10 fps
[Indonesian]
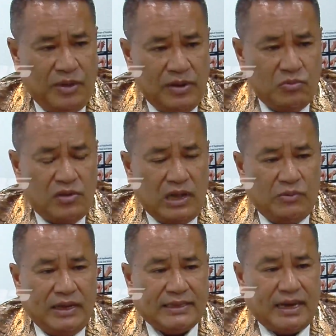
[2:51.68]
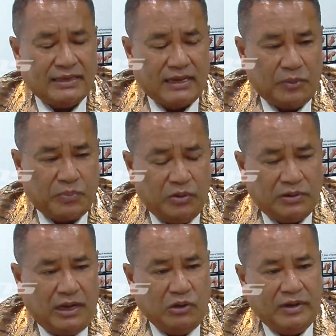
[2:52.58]
Memang gua kalau acara-acara perlu
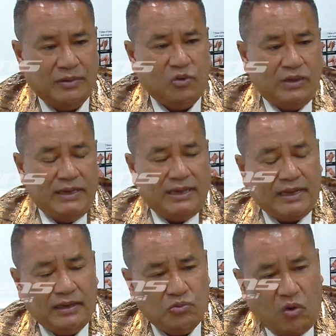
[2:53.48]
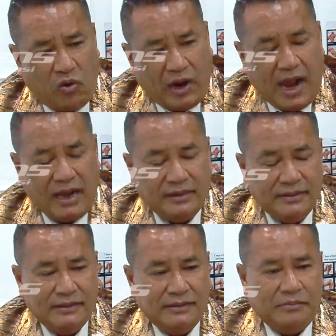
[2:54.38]
selalu ada bodyguard, ada dua orang.
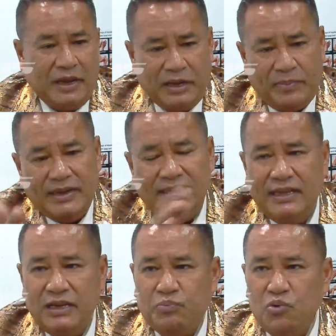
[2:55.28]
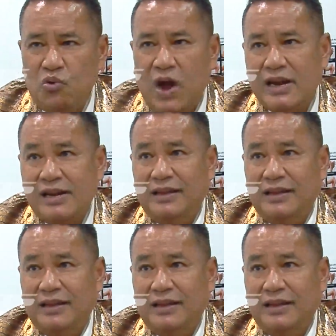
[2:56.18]
Daripada dia ada puluhan.